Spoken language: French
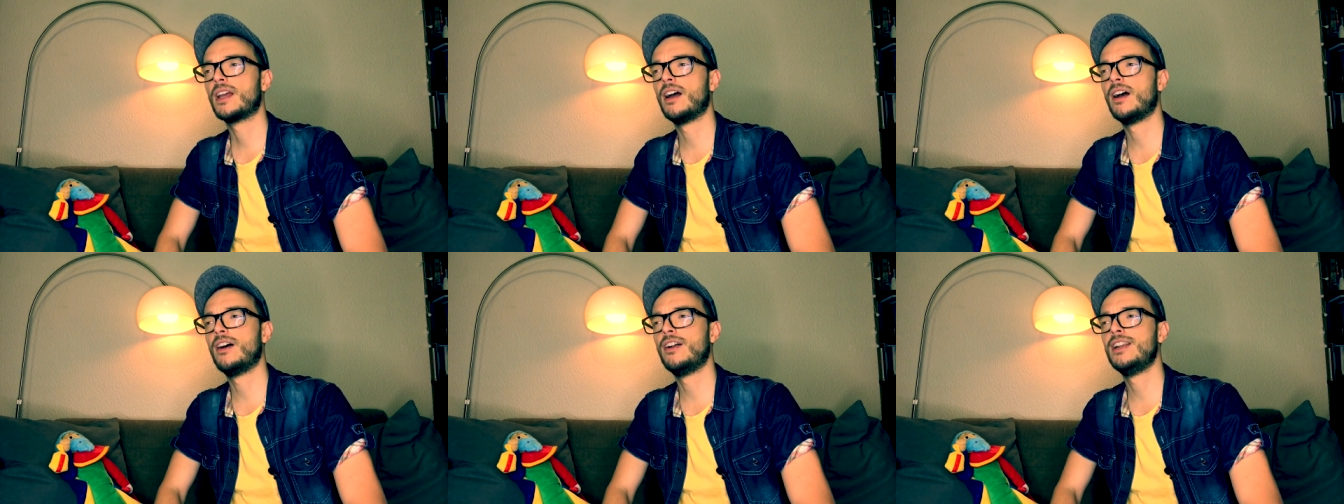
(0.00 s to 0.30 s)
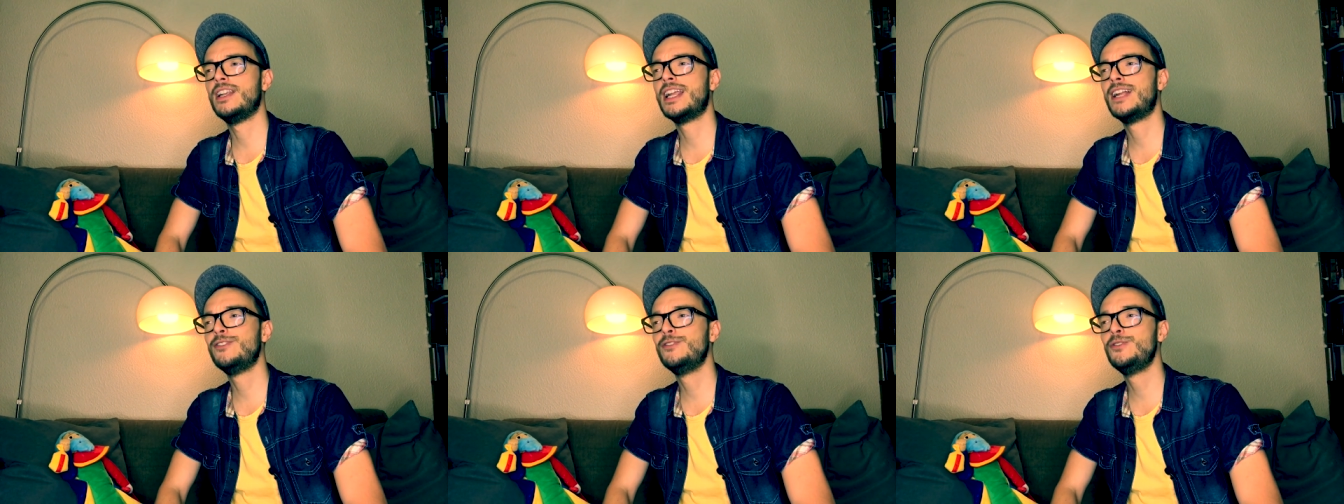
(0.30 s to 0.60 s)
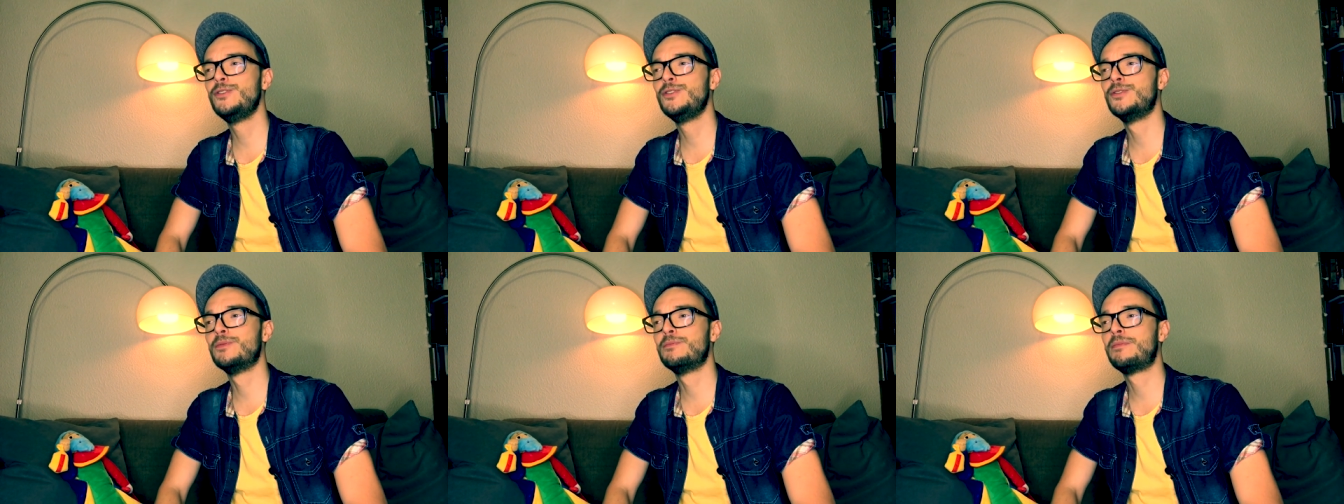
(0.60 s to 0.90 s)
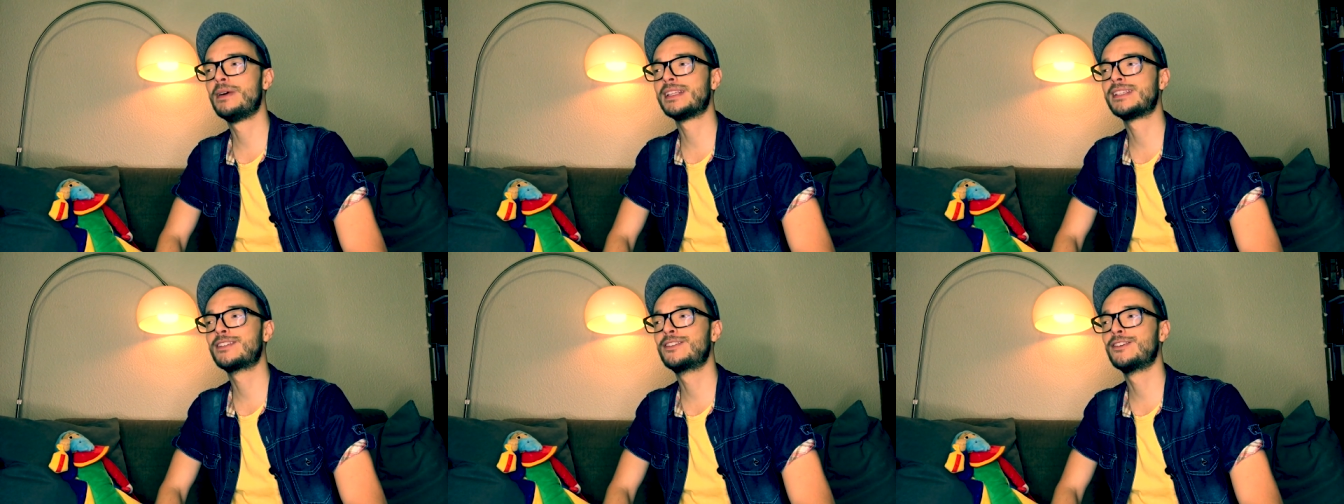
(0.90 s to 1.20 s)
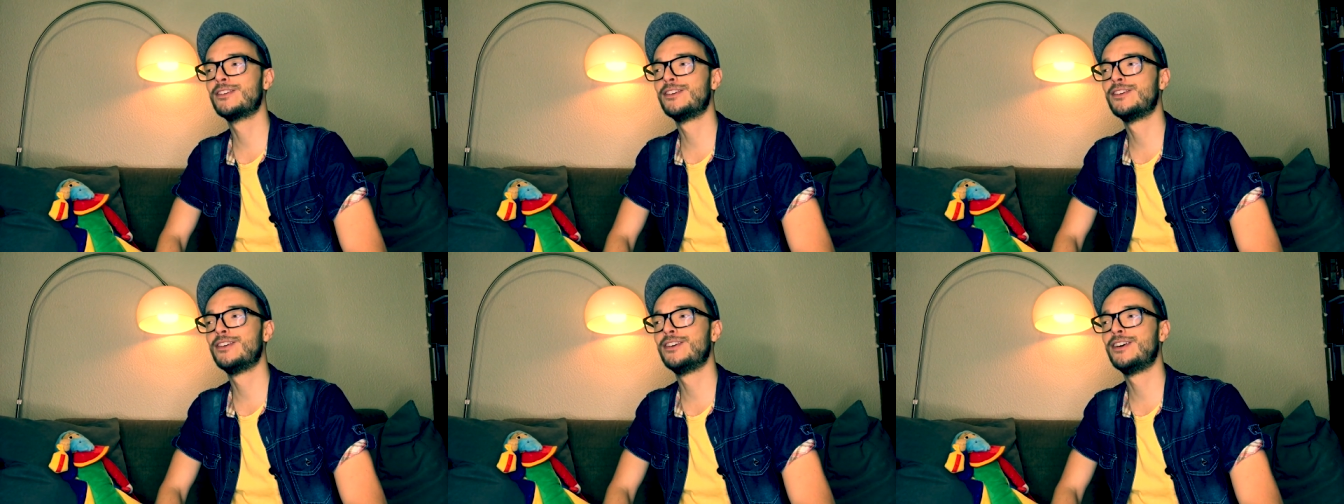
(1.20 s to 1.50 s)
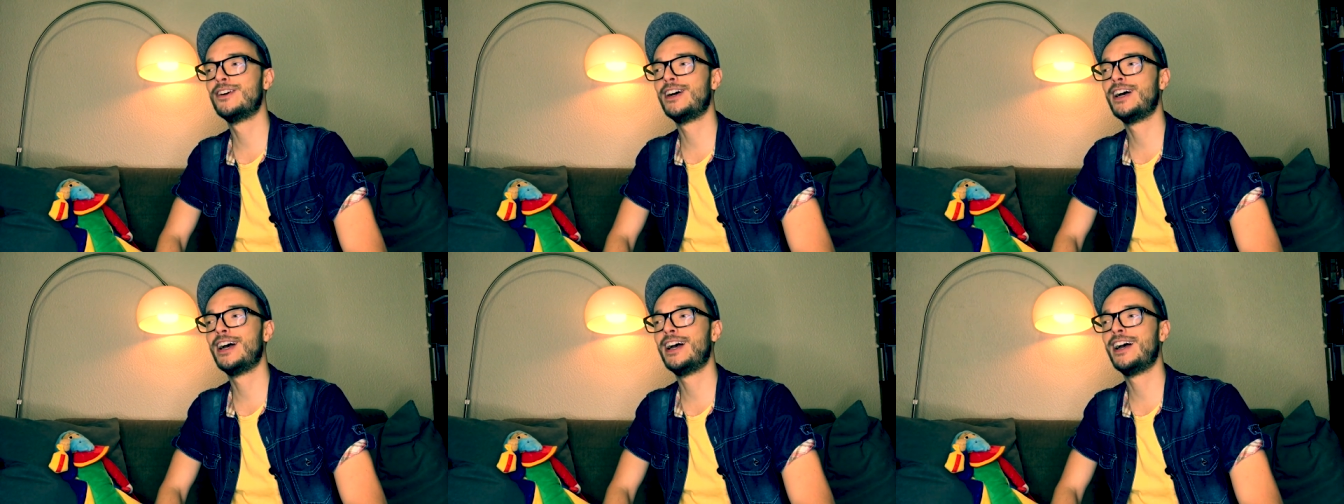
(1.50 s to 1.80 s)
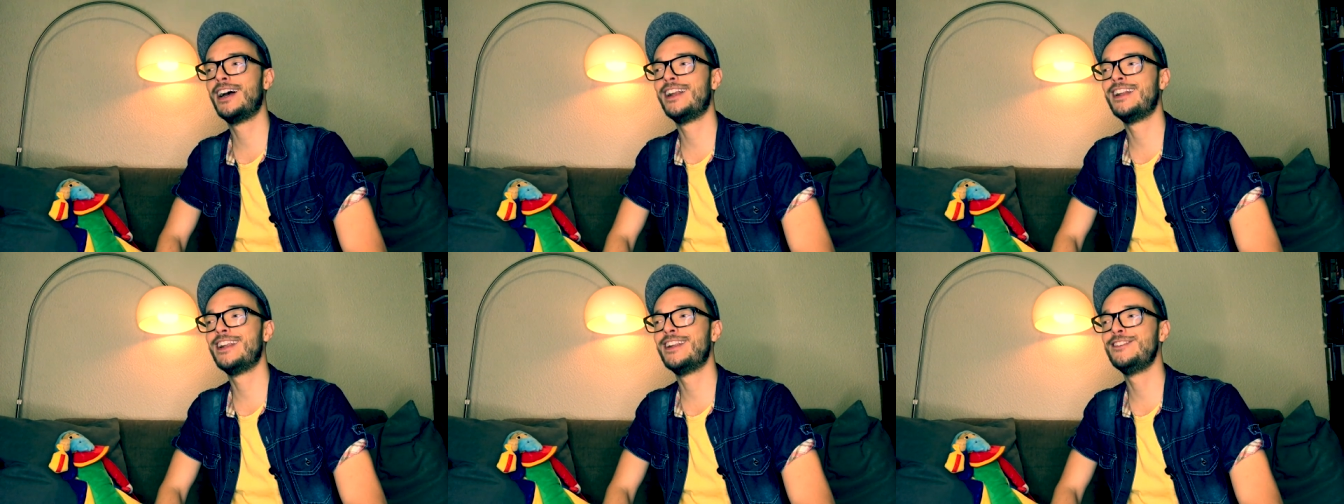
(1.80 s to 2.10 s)
Euh, la lune, parce que
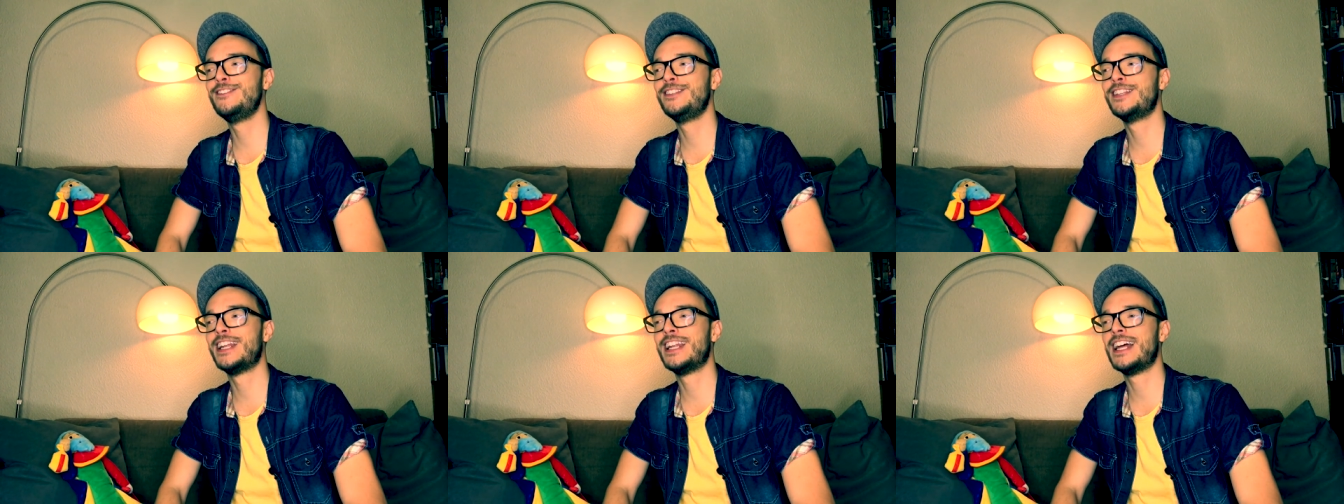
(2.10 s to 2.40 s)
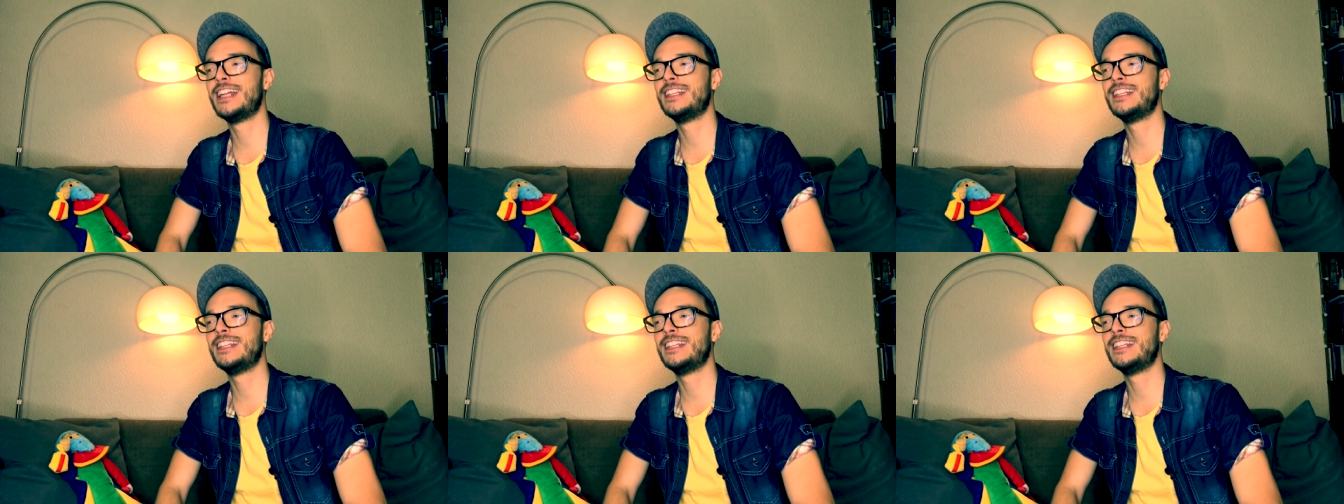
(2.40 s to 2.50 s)
la lune, elle